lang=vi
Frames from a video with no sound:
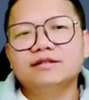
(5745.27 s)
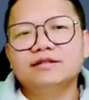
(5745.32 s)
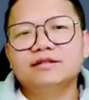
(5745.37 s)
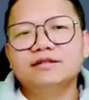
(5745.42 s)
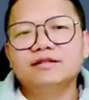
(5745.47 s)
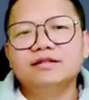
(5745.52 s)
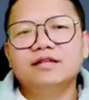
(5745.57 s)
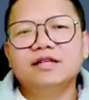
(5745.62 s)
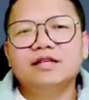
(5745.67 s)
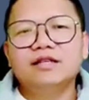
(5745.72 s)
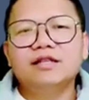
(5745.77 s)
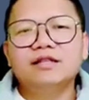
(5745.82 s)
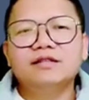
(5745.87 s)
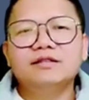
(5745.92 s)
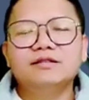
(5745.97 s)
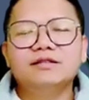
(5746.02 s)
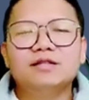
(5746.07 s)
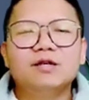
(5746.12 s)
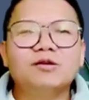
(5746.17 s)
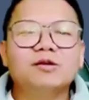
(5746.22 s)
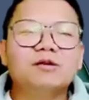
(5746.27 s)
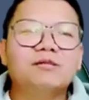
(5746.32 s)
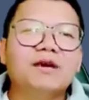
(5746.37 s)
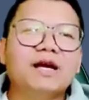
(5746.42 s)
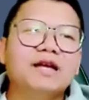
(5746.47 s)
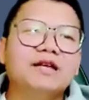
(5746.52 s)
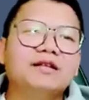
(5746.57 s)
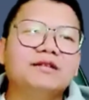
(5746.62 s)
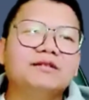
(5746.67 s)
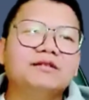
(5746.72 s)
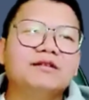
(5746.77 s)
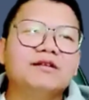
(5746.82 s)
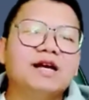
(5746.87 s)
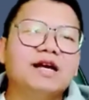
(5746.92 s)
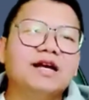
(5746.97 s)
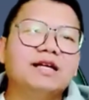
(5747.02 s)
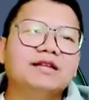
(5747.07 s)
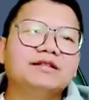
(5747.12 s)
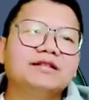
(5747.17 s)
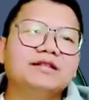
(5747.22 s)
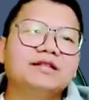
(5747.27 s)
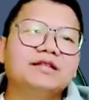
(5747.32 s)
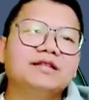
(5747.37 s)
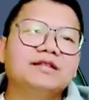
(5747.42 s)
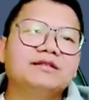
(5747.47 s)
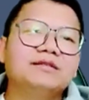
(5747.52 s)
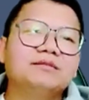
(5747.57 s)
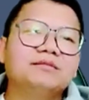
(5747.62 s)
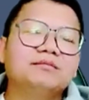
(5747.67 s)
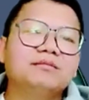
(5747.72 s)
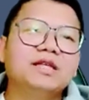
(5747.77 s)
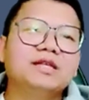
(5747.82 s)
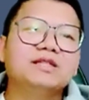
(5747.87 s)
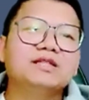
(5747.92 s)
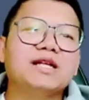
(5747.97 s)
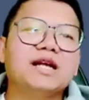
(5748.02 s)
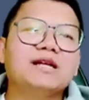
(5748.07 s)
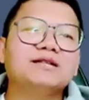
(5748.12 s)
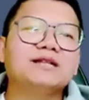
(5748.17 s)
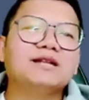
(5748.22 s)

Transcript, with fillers: nè nấu sọc mai nó có ai riêng miền tràn